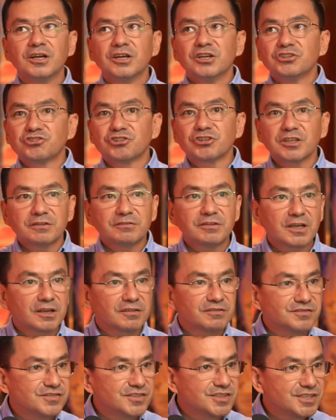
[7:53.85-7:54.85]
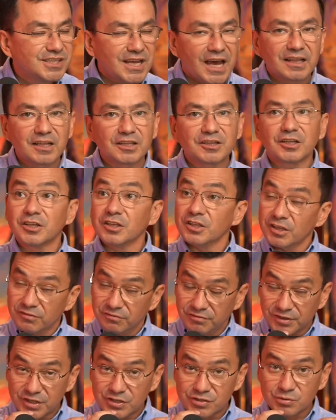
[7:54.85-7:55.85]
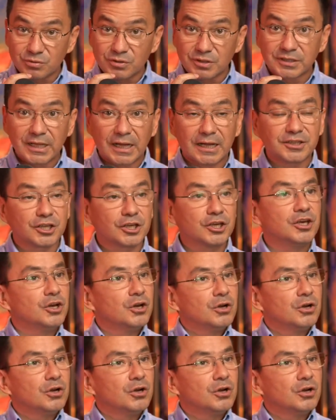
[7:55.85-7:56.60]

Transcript: человек взял это, и в результате